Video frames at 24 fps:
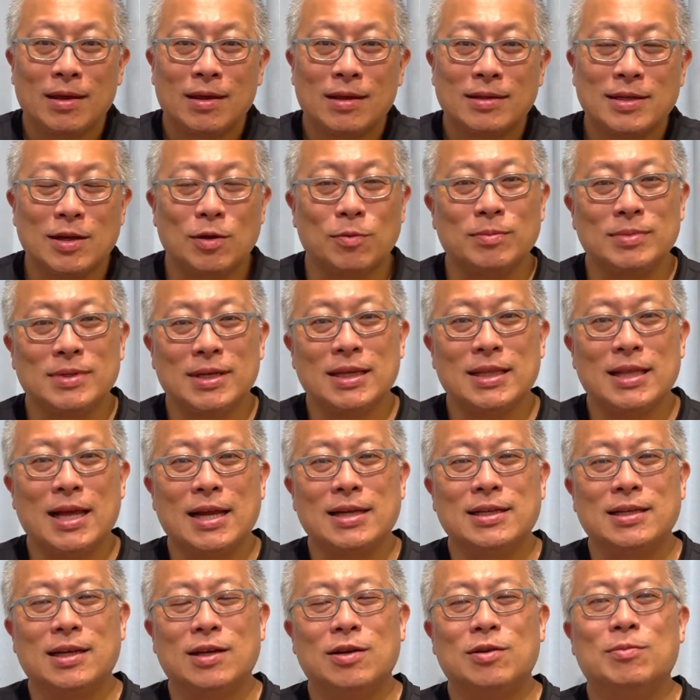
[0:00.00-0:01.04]
在我们这一代
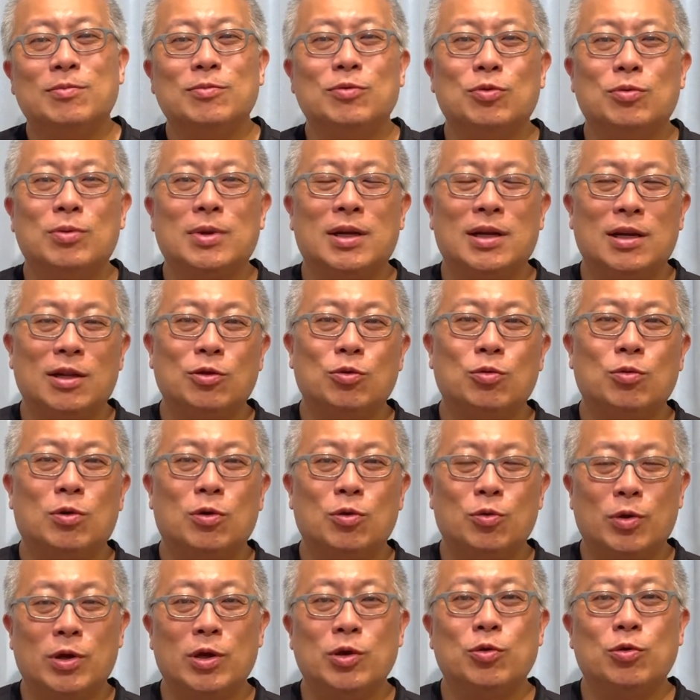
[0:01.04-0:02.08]
人，我们读了很多《
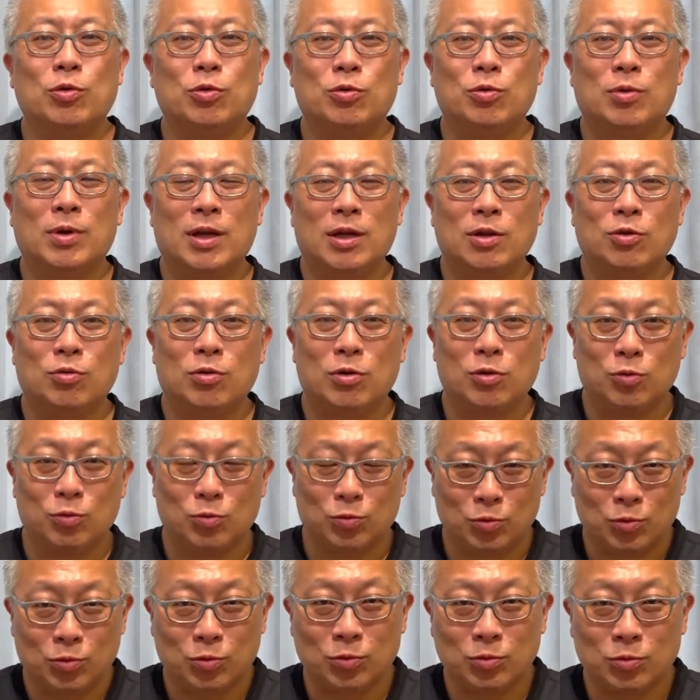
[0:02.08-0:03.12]
论语》，读了很多
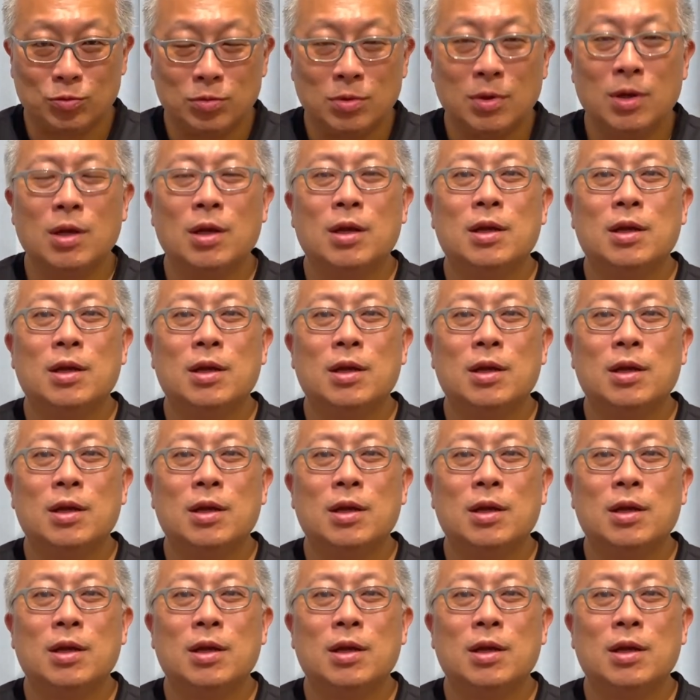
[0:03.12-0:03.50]
古书，